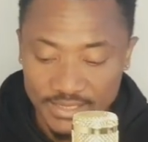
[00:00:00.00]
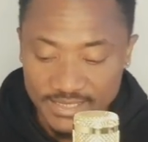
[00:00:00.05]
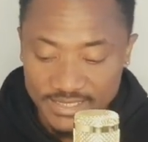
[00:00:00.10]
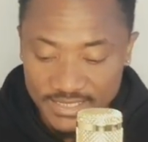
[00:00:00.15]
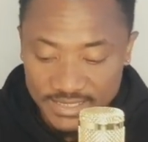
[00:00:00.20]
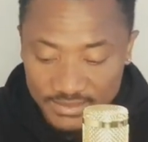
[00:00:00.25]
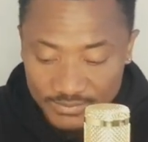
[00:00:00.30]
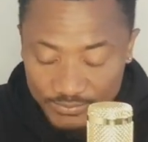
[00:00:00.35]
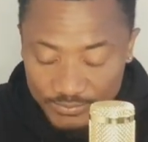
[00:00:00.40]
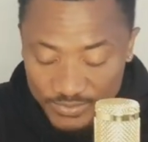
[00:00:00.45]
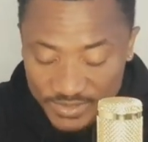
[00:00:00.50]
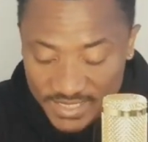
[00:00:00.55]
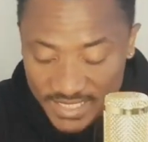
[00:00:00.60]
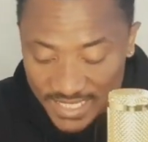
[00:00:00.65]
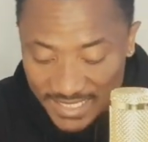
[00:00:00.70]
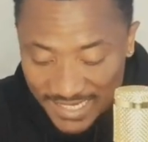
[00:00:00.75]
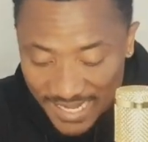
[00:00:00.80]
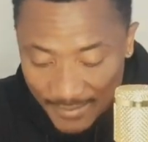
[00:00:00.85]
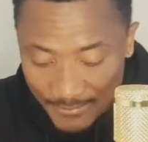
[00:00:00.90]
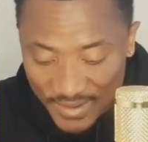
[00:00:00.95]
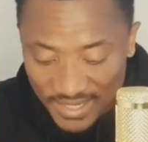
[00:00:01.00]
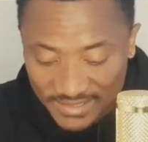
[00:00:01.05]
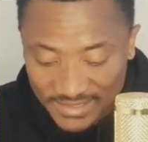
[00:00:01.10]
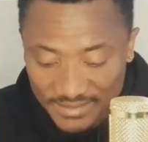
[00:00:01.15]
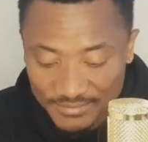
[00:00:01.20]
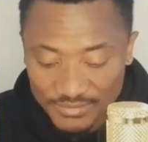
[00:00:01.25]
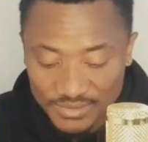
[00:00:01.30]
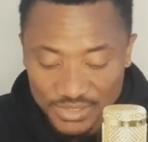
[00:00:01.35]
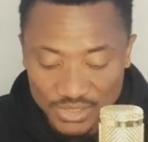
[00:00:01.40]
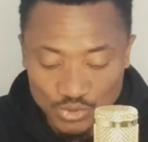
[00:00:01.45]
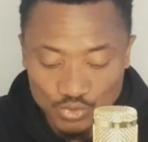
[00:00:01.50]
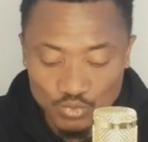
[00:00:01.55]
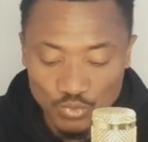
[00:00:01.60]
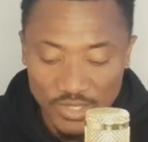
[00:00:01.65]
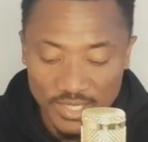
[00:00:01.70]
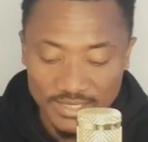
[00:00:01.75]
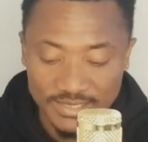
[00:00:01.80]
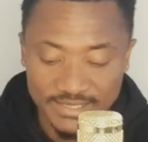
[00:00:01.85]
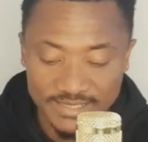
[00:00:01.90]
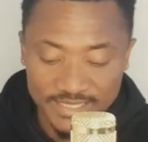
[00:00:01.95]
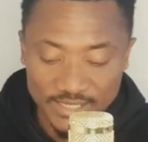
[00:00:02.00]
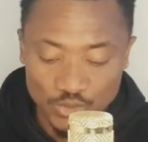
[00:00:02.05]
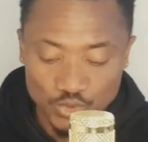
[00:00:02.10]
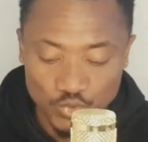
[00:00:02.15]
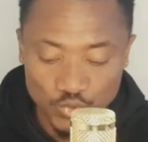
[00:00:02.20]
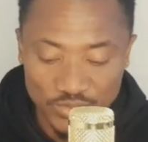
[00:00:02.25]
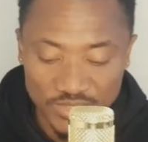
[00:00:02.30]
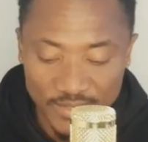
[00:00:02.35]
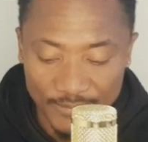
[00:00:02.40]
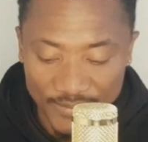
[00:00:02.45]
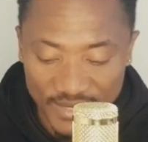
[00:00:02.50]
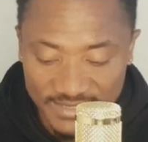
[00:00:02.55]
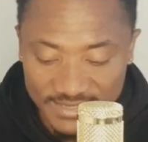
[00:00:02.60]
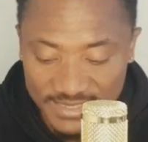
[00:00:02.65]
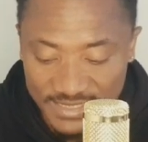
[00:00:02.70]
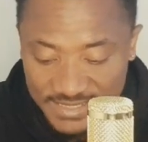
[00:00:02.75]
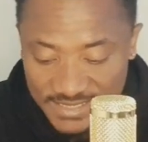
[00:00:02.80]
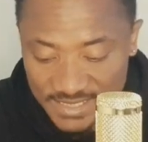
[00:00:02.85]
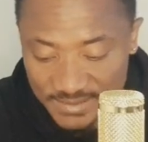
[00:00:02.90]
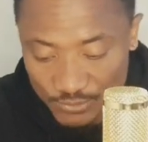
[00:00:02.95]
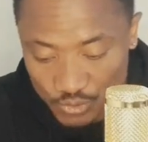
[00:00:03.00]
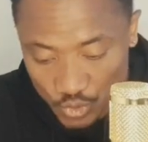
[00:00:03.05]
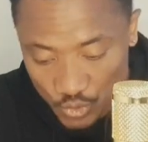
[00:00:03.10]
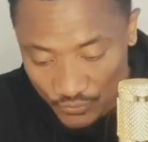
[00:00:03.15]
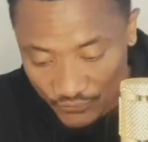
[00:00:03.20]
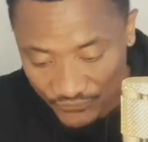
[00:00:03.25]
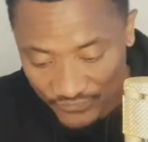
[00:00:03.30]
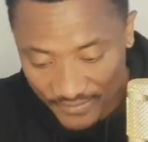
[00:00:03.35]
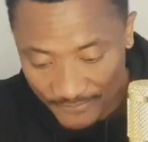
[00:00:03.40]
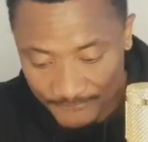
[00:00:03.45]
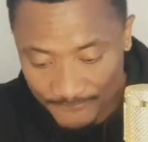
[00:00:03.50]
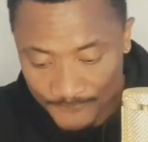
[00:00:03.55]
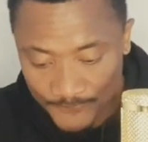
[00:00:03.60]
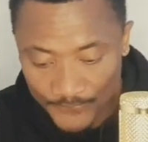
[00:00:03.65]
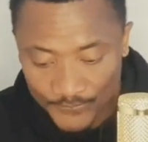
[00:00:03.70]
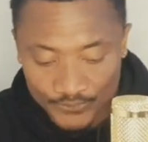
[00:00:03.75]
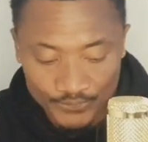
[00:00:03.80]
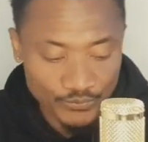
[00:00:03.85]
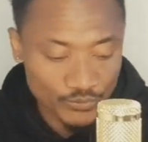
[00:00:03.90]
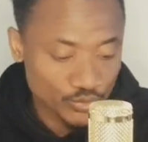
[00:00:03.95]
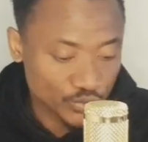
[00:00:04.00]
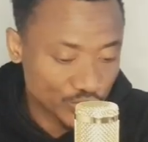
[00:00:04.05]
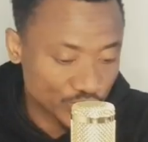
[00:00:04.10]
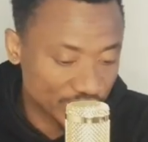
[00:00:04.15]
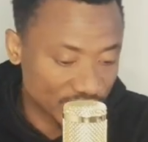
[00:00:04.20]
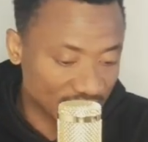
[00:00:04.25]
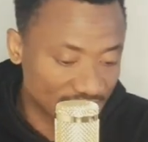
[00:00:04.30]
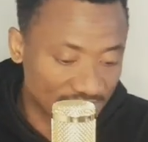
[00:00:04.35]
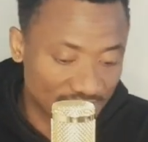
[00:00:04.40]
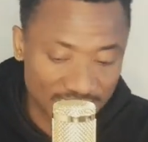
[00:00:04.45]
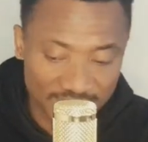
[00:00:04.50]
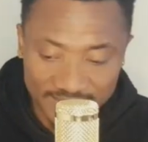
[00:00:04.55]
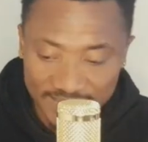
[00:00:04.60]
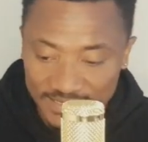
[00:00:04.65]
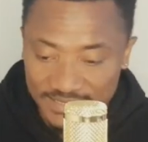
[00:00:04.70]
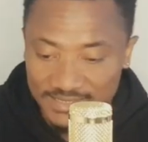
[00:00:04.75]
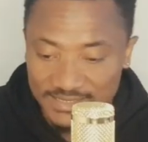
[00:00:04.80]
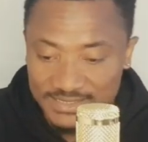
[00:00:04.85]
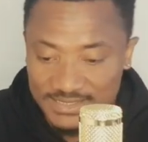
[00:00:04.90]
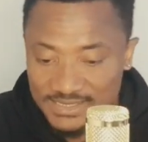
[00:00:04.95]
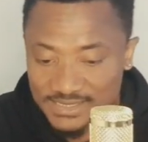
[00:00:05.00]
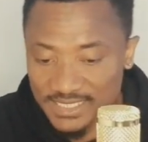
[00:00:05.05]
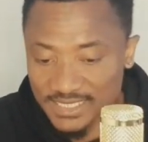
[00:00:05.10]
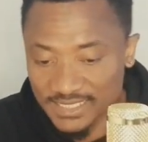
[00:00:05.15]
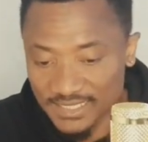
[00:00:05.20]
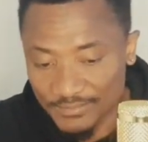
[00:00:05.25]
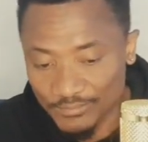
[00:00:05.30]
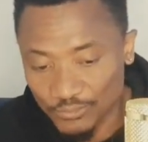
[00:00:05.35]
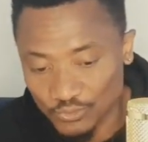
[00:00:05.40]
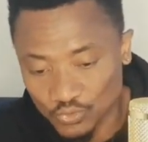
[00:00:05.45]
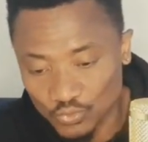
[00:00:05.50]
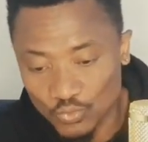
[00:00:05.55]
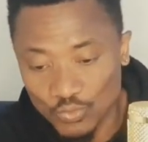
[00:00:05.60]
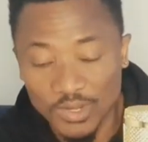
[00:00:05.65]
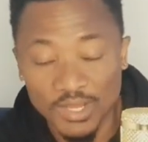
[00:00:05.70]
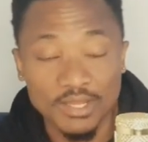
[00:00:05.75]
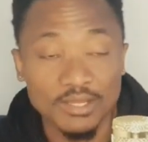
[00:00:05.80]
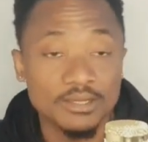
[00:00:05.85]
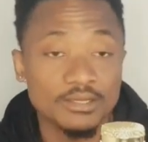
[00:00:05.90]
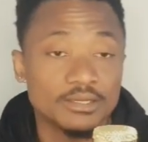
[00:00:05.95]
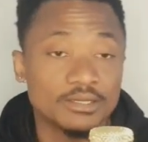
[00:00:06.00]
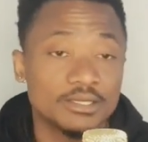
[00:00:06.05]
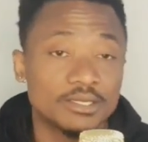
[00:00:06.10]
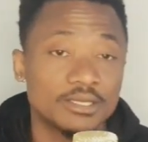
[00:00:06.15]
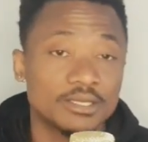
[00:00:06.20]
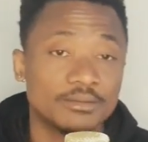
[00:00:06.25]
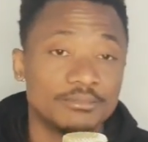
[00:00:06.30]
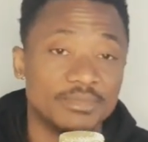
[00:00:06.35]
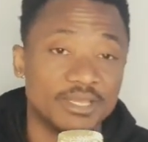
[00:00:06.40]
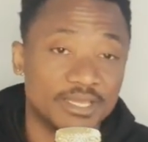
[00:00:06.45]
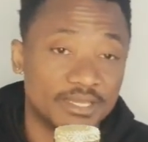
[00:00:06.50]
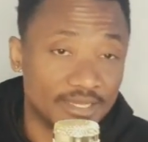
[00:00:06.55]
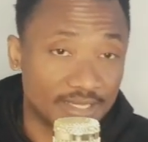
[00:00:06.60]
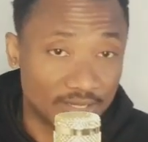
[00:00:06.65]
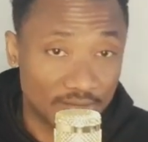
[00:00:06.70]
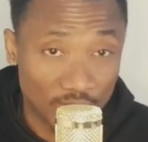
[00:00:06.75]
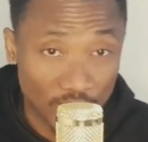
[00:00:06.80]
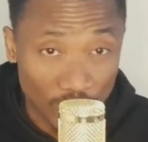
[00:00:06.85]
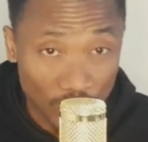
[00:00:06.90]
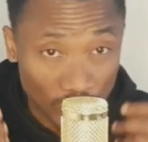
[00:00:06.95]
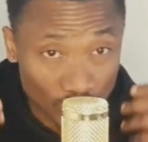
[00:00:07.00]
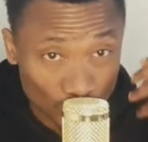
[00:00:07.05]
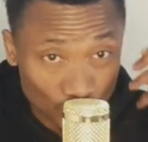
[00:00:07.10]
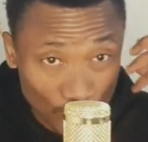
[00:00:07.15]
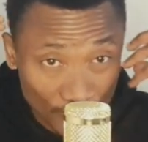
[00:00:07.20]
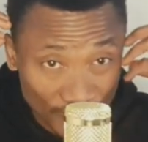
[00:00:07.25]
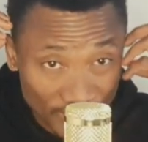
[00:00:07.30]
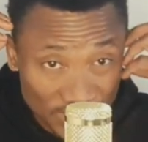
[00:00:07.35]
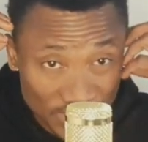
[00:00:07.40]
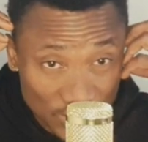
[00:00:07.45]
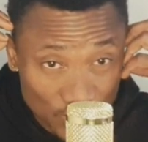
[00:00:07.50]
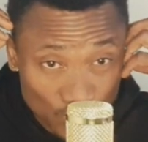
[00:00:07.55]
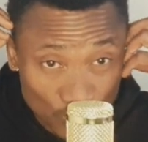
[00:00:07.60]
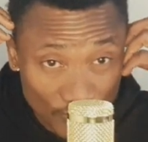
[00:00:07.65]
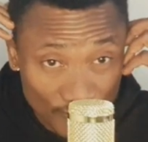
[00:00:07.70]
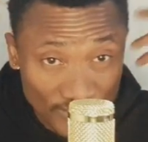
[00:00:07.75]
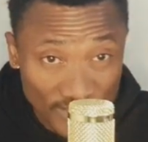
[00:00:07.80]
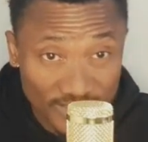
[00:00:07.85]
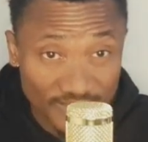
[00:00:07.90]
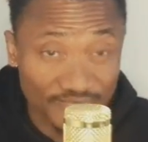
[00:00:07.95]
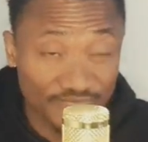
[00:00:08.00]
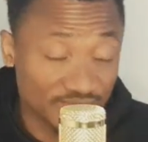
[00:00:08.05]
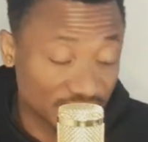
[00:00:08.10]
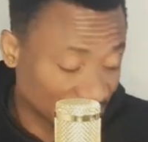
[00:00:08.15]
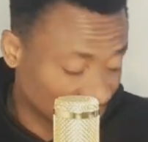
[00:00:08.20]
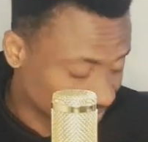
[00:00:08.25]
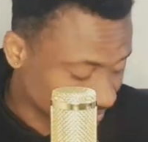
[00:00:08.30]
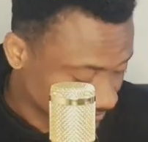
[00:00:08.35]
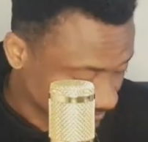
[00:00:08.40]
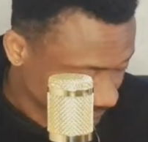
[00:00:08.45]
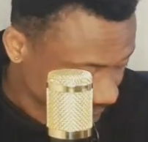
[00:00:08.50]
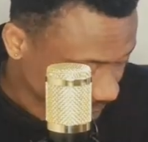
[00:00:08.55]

qui, qui, est là matin, midi, soir, qui insulte les parties intimes d'une femme, qui est là en train de dire n'importe quoi. nous, on va s'asseoir, on va réfléchir.